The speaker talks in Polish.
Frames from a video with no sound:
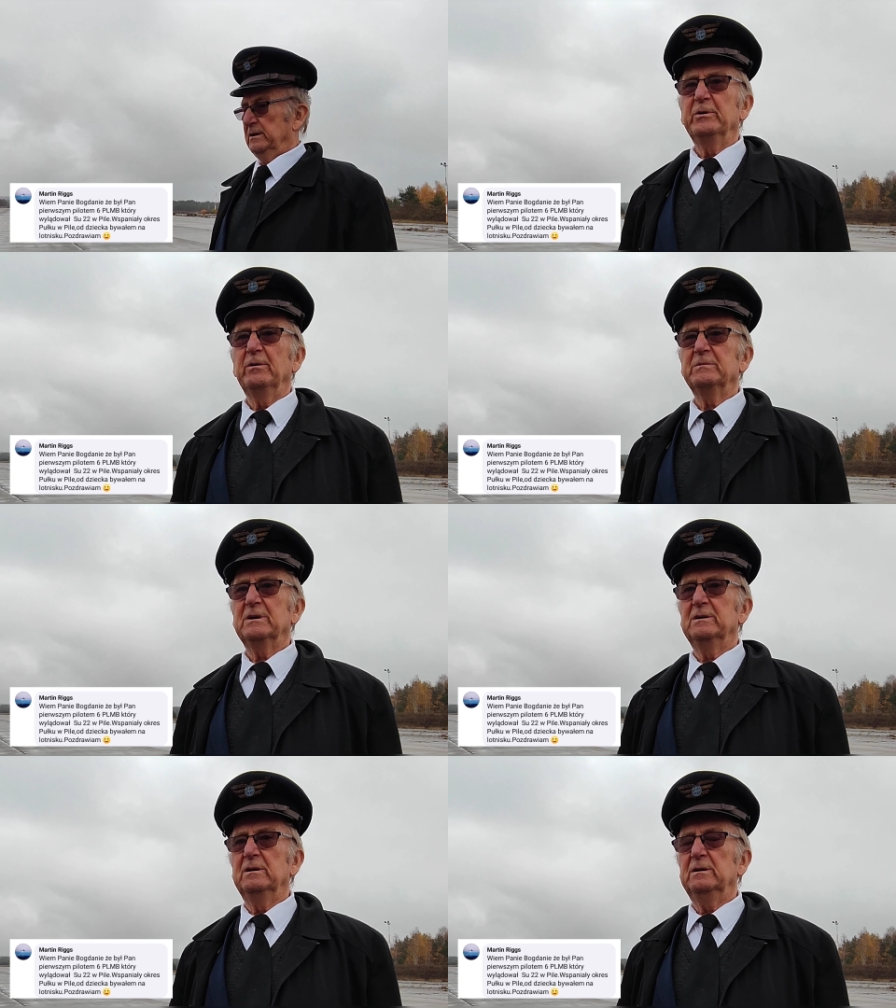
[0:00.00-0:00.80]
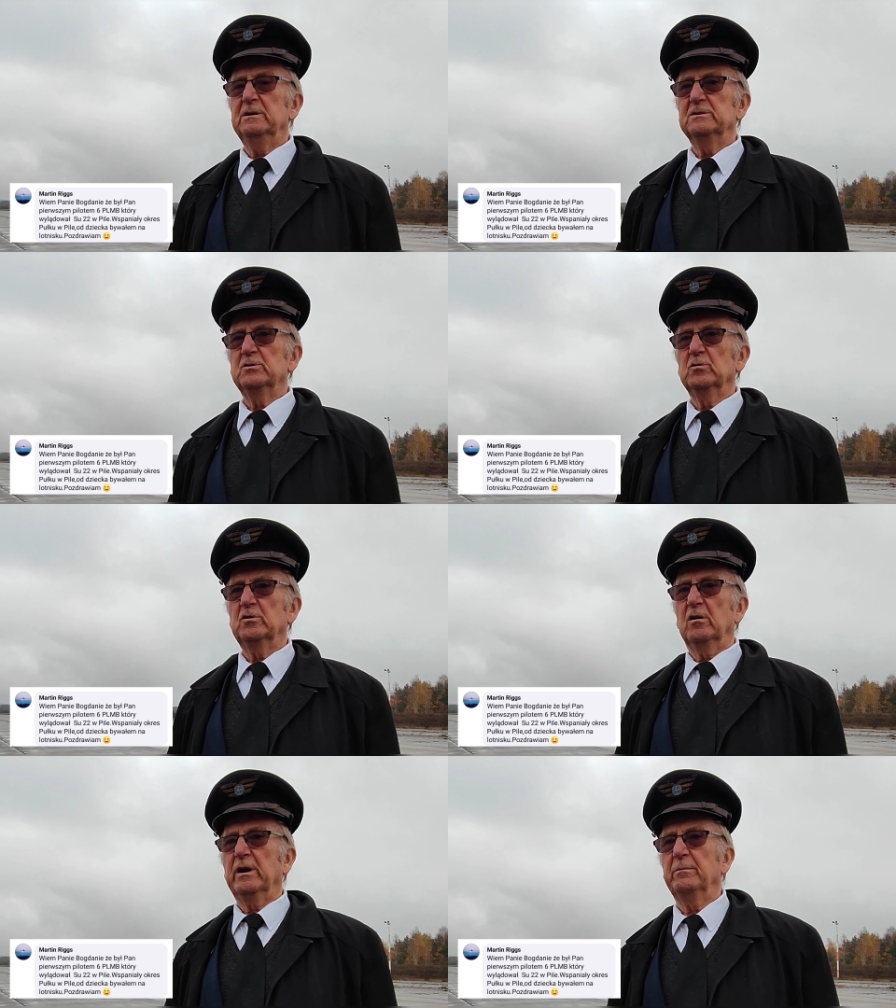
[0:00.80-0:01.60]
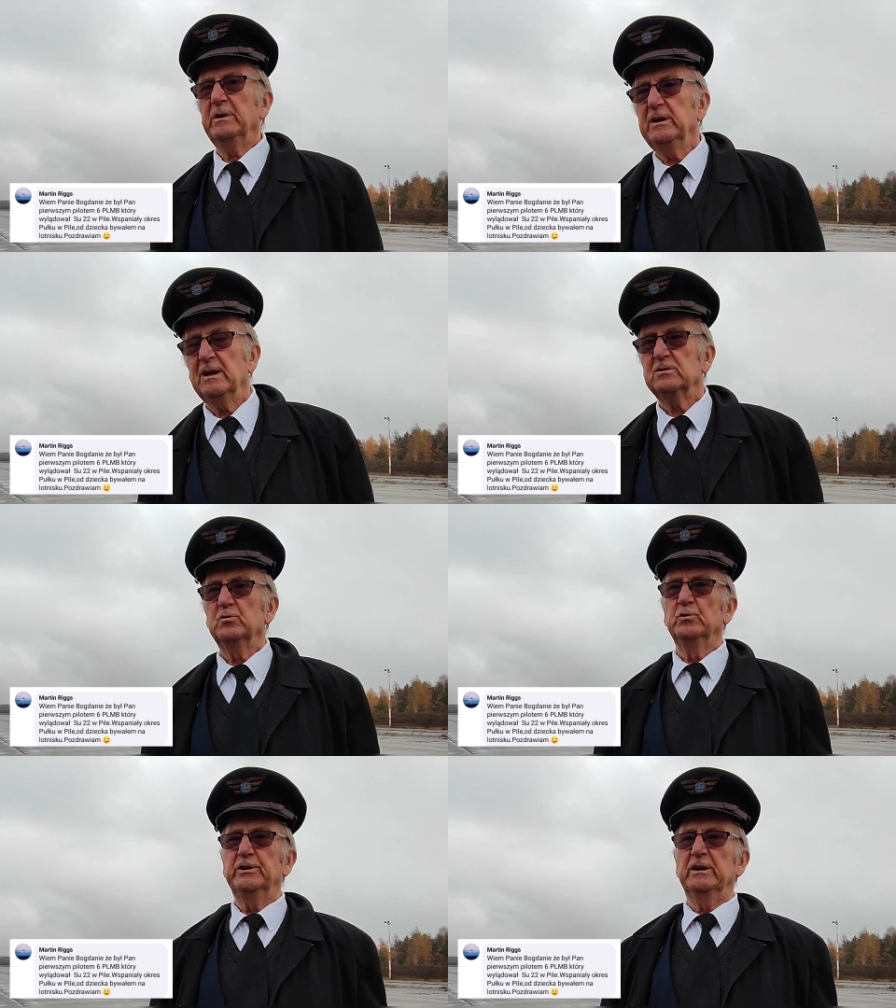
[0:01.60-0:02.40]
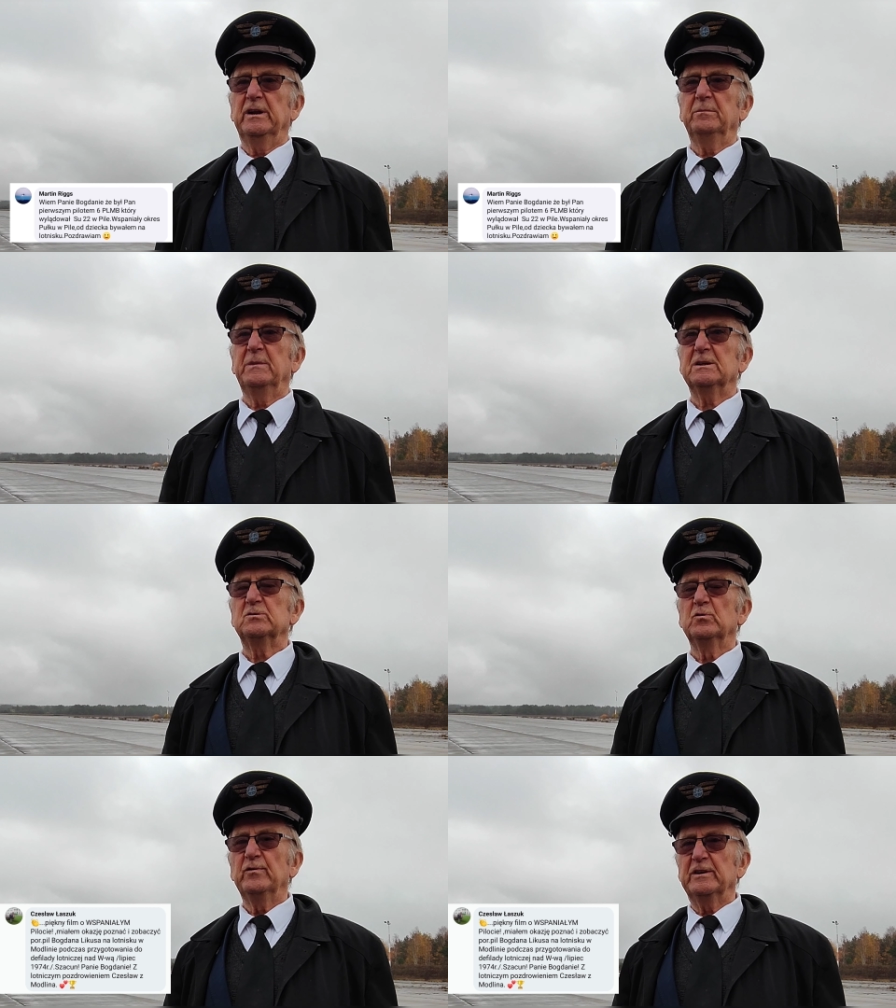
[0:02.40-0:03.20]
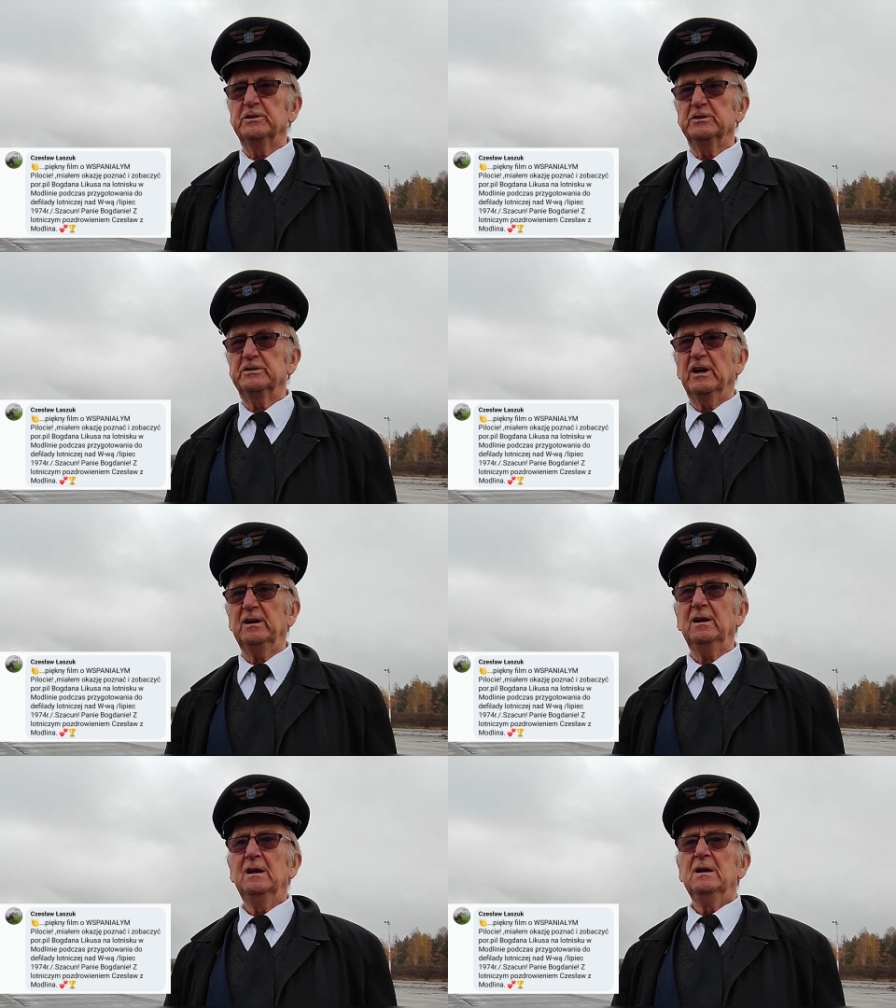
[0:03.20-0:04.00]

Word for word: Byłem y, instruktorem i na SU-7, na SU-20